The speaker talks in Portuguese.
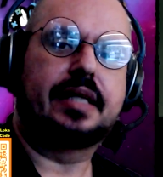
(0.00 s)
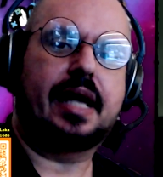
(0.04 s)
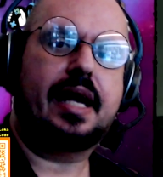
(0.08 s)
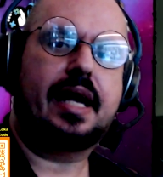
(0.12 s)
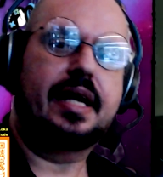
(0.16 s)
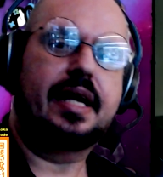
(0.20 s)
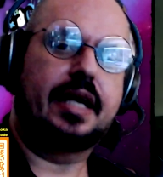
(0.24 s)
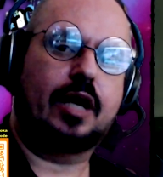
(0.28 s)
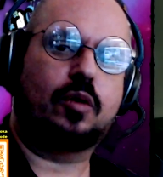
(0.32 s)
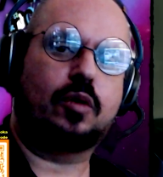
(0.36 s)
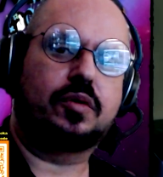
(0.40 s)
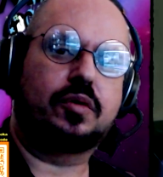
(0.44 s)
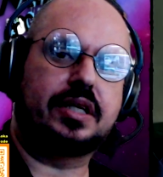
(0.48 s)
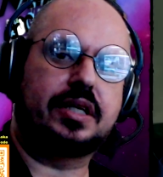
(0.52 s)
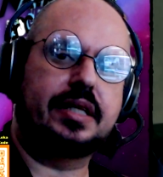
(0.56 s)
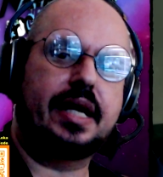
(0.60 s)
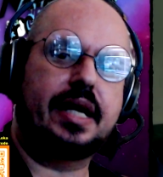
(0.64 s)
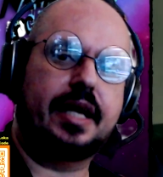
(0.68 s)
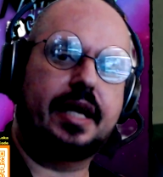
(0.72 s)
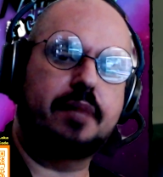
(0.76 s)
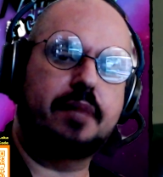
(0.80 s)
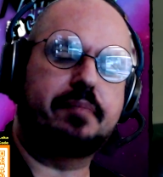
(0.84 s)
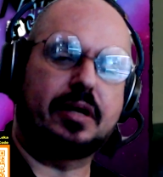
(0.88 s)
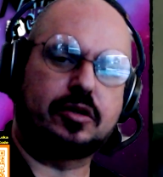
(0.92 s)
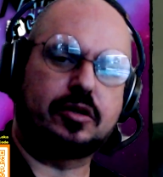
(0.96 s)
E considere aí
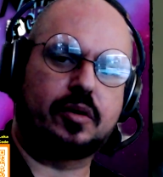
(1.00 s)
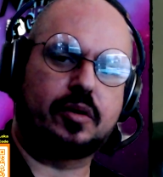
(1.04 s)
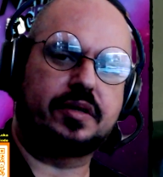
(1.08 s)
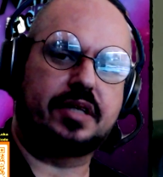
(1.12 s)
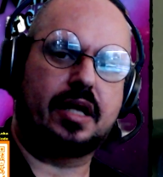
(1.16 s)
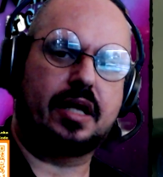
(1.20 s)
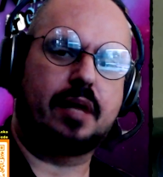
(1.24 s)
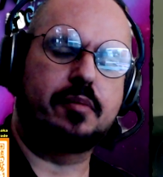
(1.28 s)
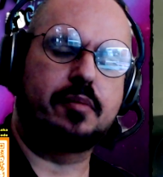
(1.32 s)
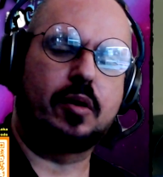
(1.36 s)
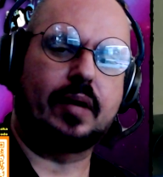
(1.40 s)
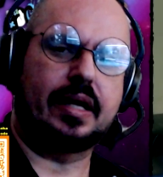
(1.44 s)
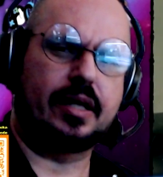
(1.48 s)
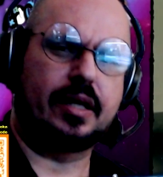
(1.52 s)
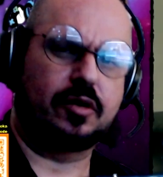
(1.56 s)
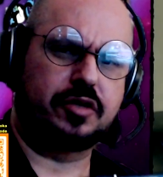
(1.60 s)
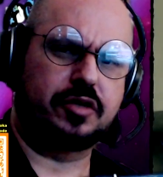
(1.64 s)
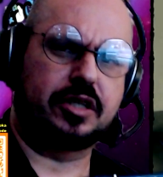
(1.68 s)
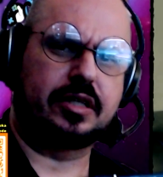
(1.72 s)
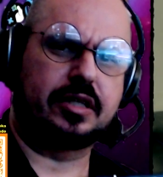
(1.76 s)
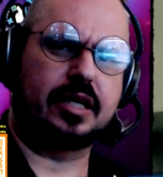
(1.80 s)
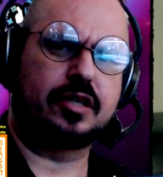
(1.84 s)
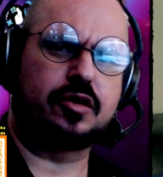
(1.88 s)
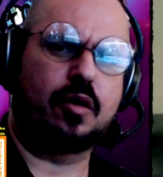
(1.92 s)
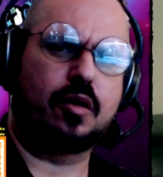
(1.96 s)
patrocinar meu canal canal, se
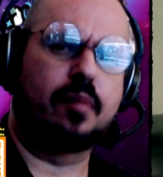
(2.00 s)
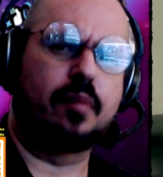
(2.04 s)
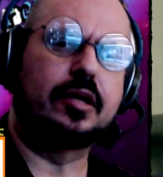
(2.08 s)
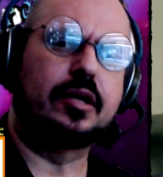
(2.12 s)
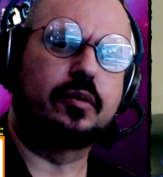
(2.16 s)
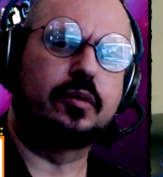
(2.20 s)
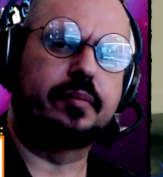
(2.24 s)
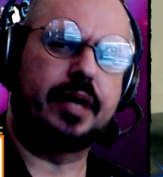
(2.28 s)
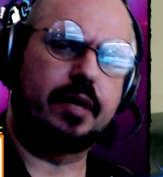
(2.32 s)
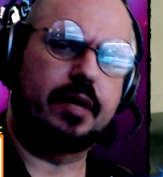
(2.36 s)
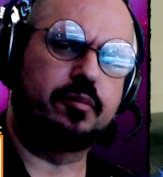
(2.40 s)
transformando membro,